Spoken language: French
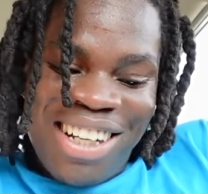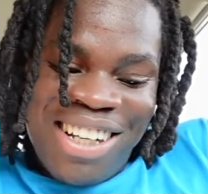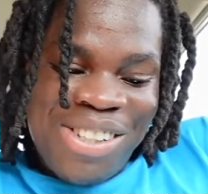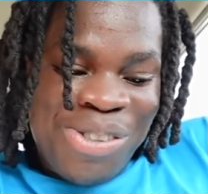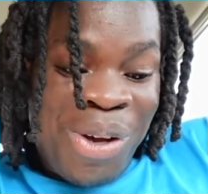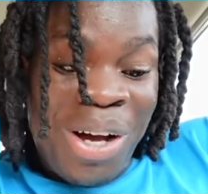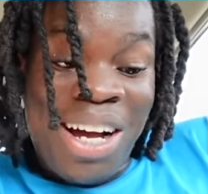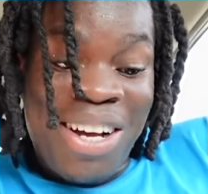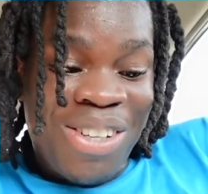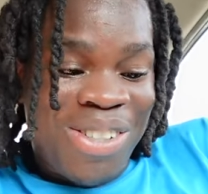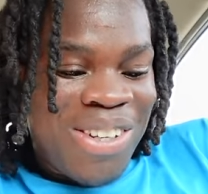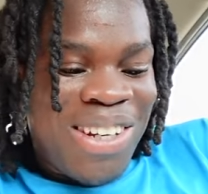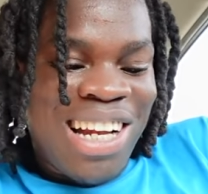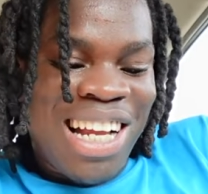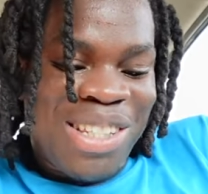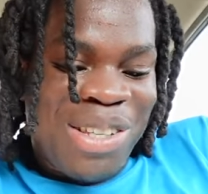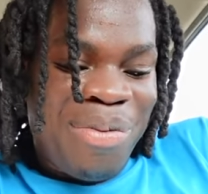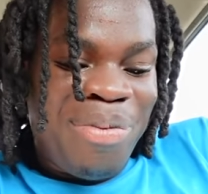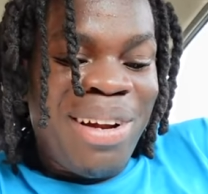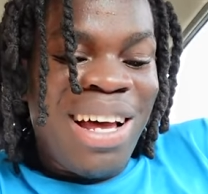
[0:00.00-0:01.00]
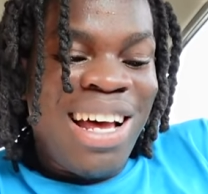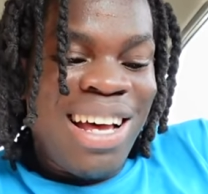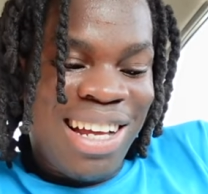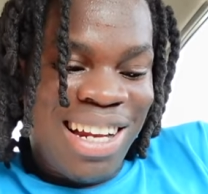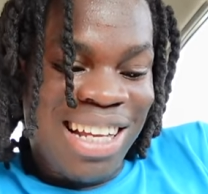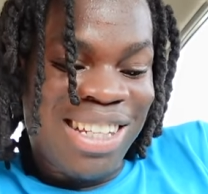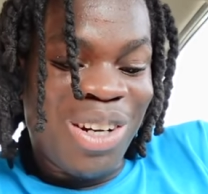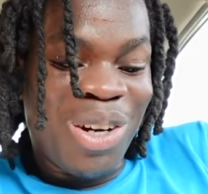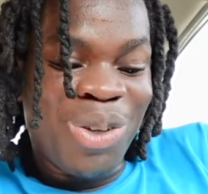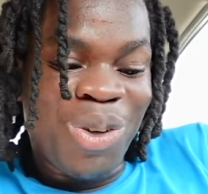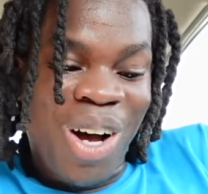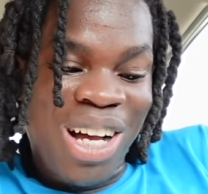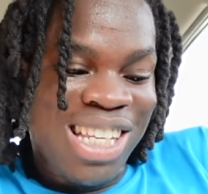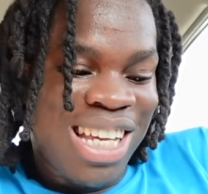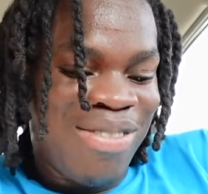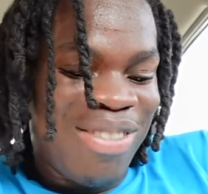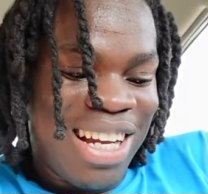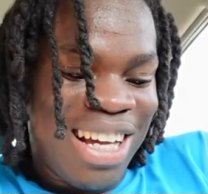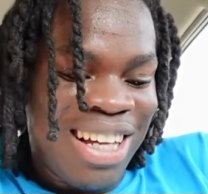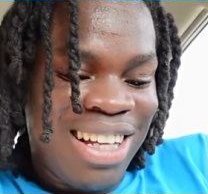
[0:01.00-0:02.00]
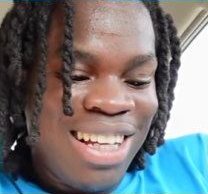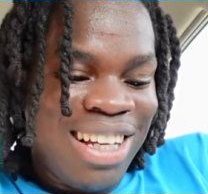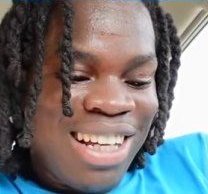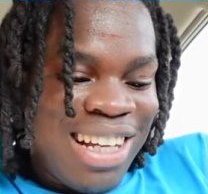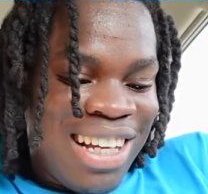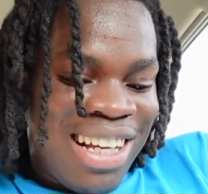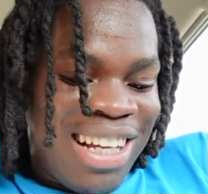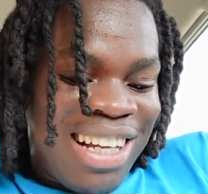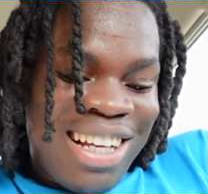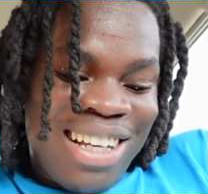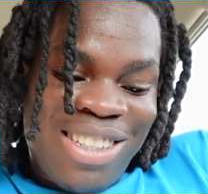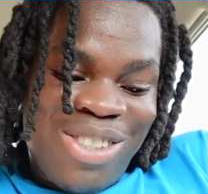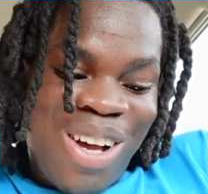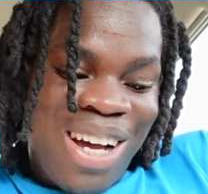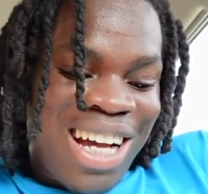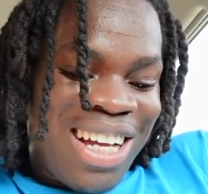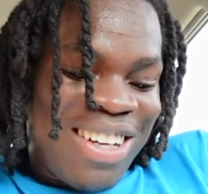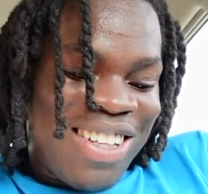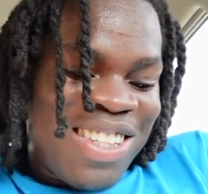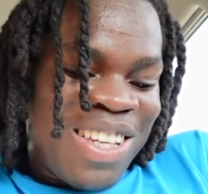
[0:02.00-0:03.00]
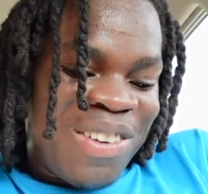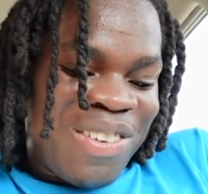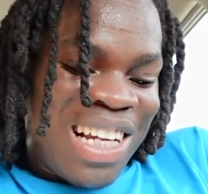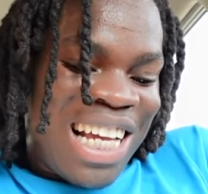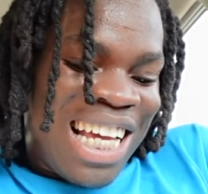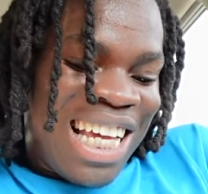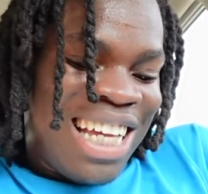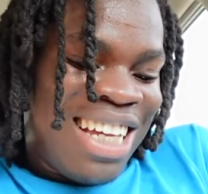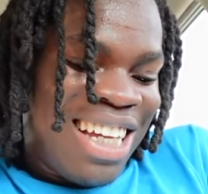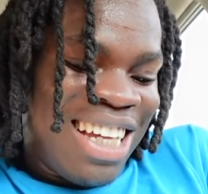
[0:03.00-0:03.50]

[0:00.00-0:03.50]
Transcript: Sois gagnant celui-là, s'il te plaît. Là, c'est le troisième là. Sois gagnant, s'il te plaît.